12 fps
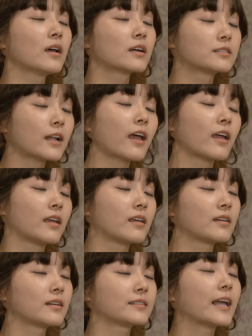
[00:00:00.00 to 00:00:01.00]
그래,
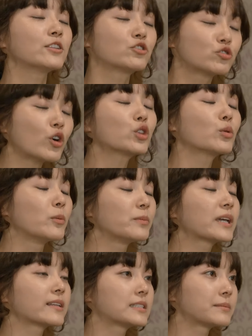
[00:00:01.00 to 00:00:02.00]
난 죽어도 못
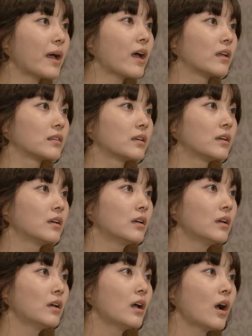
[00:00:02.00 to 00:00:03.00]
믿겠지만
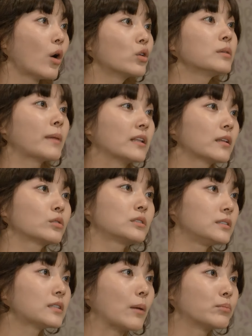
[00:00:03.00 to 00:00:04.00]
언니 말대로
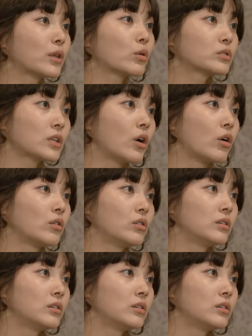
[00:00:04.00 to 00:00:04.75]
진짜 아프다고 쳐.